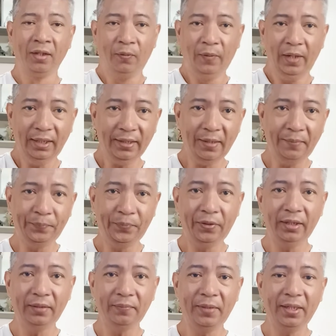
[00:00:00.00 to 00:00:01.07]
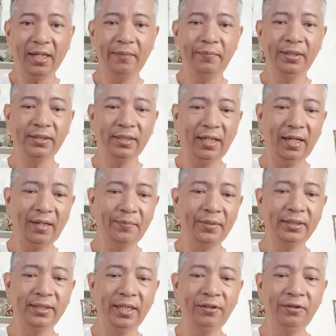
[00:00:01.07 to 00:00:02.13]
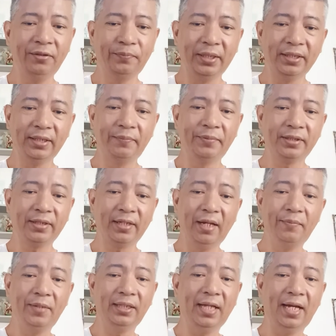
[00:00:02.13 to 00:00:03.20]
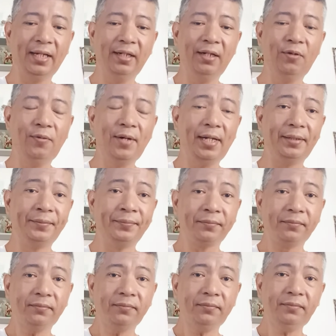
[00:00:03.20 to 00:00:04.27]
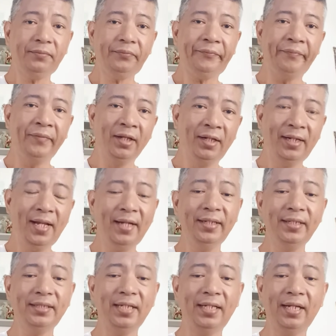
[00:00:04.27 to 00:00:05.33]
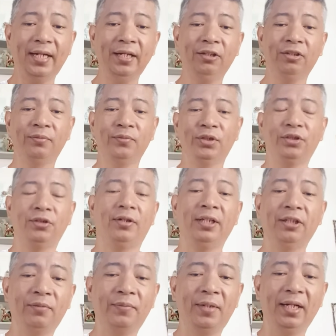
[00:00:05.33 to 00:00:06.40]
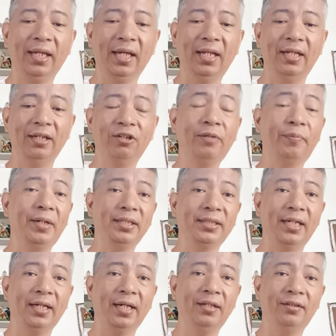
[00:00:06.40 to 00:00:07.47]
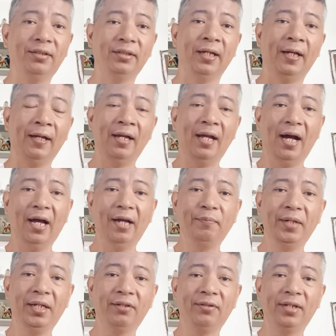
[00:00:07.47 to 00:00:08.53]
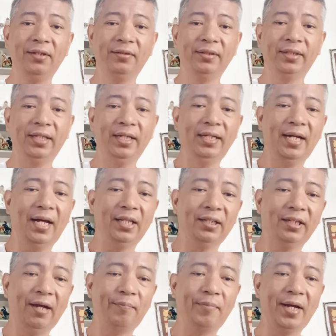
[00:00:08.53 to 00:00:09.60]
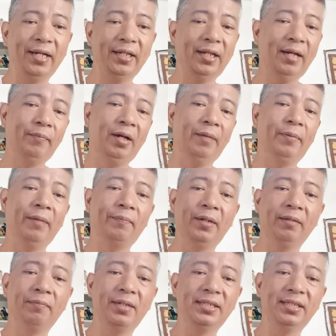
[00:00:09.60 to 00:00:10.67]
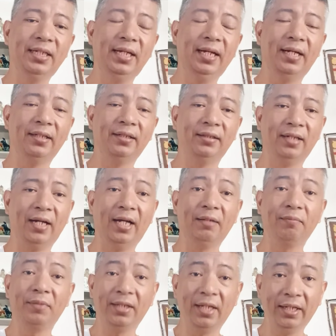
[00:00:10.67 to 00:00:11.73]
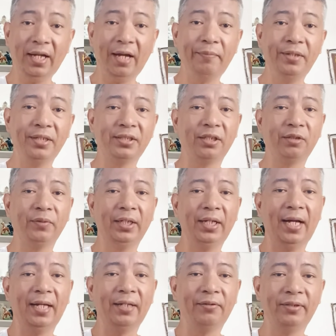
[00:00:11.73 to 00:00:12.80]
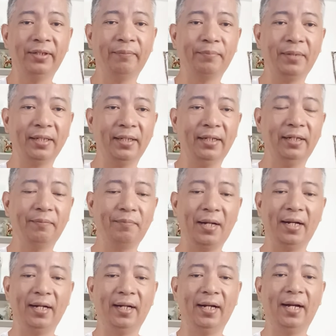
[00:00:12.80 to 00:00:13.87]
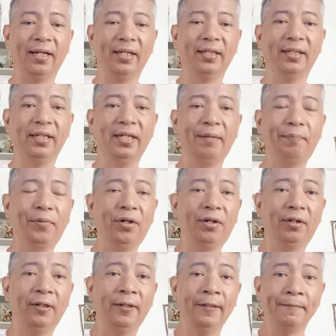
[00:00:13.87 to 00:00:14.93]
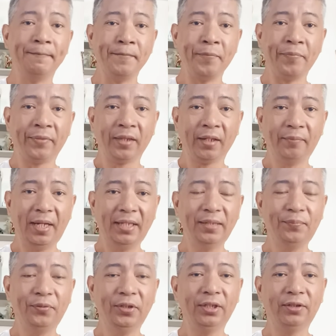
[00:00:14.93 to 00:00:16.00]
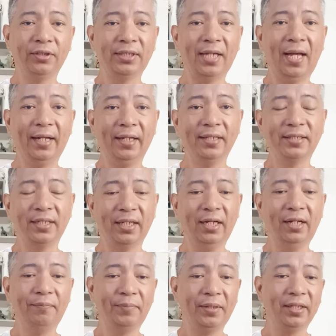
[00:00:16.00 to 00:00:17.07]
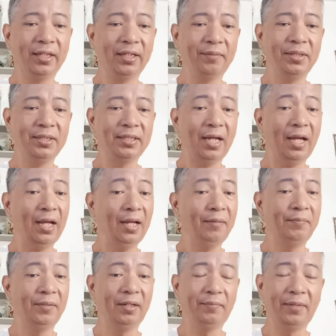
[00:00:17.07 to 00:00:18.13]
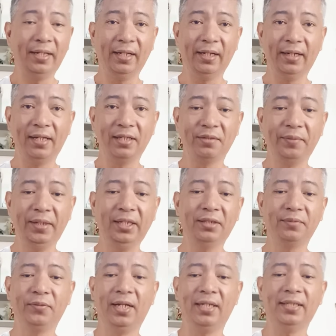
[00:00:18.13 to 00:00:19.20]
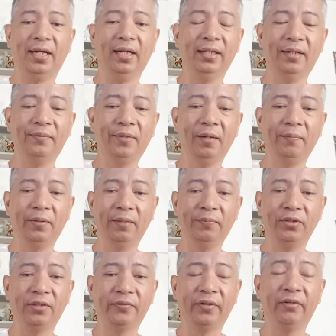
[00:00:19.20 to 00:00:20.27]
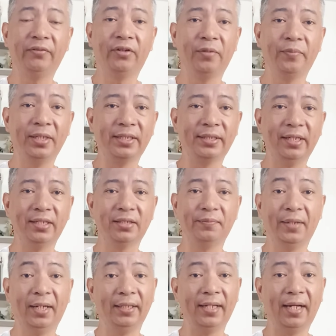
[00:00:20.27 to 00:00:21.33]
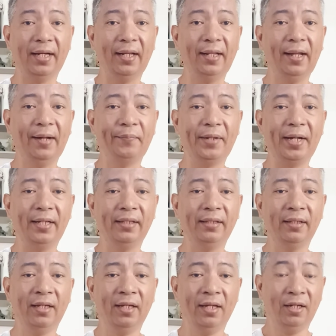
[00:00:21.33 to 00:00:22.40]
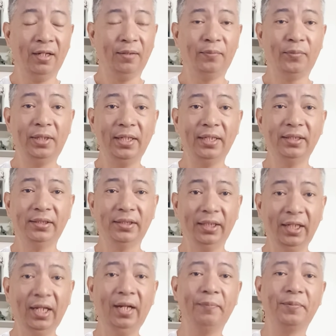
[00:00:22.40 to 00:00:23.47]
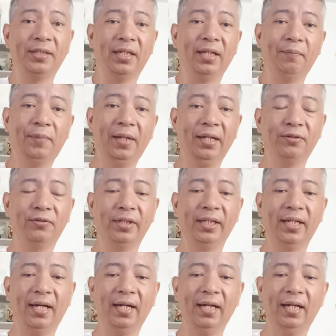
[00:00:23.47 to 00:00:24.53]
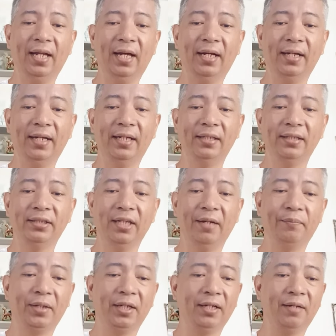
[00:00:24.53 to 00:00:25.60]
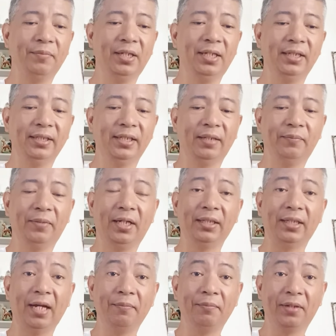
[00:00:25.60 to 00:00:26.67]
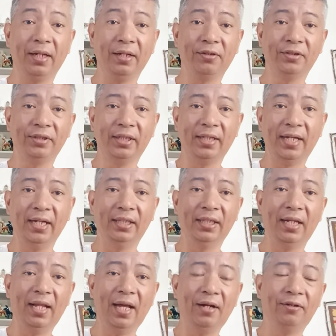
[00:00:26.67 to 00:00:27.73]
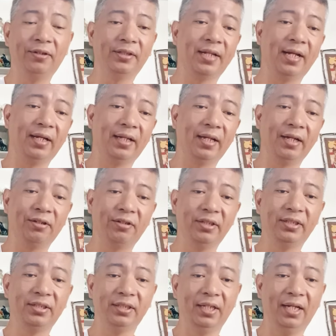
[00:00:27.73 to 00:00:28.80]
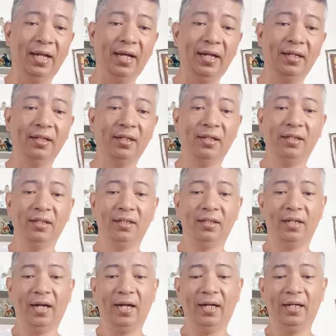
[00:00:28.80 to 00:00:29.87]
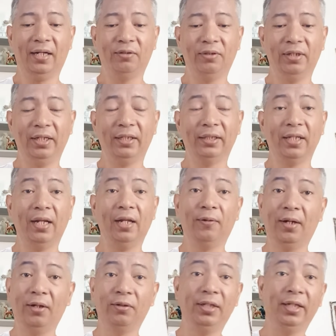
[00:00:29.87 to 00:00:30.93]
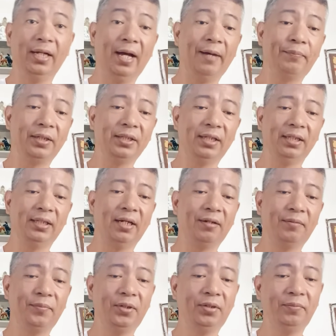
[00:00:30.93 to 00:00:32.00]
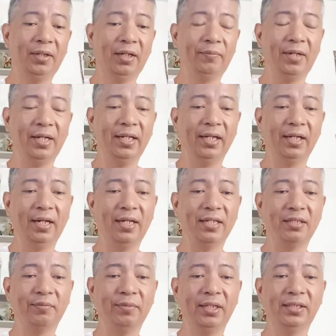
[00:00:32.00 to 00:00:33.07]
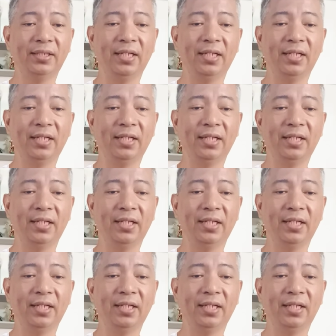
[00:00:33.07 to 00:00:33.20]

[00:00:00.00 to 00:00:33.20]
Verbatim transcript: Welcome po at maraming salamat sa inyong pag-subscribe at harinawa. Lagi sana kayong tumutok at tumangkilik upang sa gayon ay meron kayong giya at gabay na mapapagbasihan at magagamit sa tuwing araw ng paglilibang. Ang aking giya po Base po ito sa aking sariling pagre-revisa, mga bayang classmates, mula sa kanilang mga previous performances, mga nakalaban, muling sinilip sa replay kung kinakailangan. Siyempre, kabilang yan ang mga time record na naitala or track records nila. Uh, huling dalawa, huling apat na takbo, mga bayang classmates.